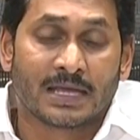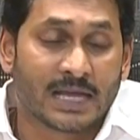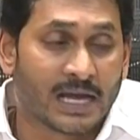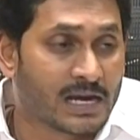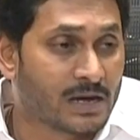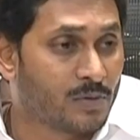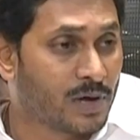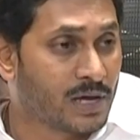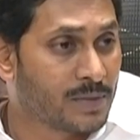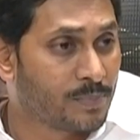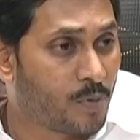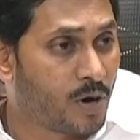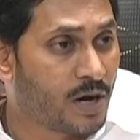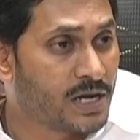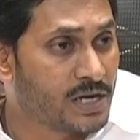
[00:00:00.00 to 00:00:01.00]
ఎనభై
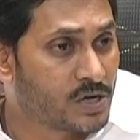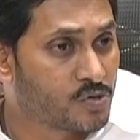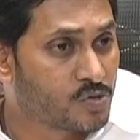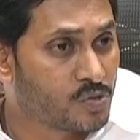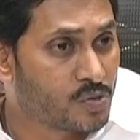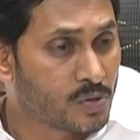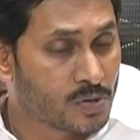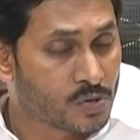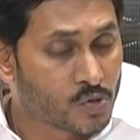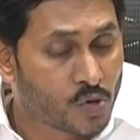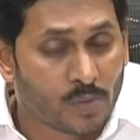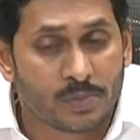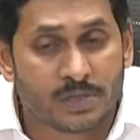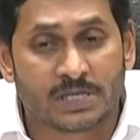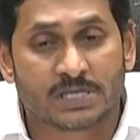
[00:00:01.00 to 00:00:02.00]
పాయింట్
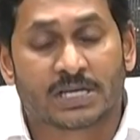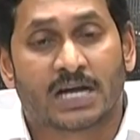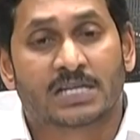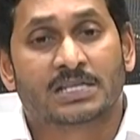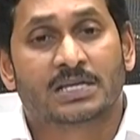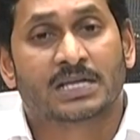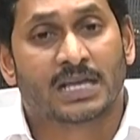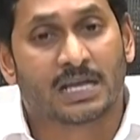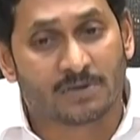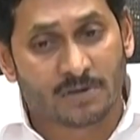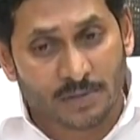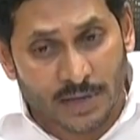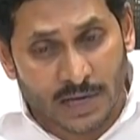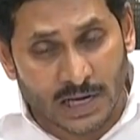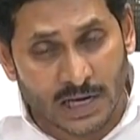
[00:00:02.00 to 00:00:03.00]
తొమ్మిది శాతం
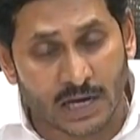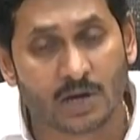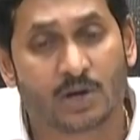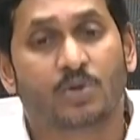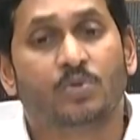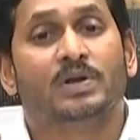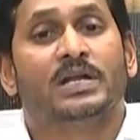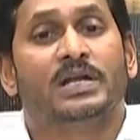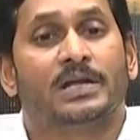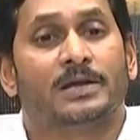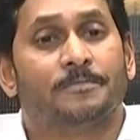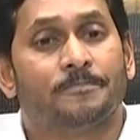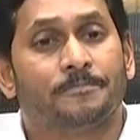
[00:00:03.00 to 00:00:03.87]
కేవలం ఇళ్లల్లో ఉండే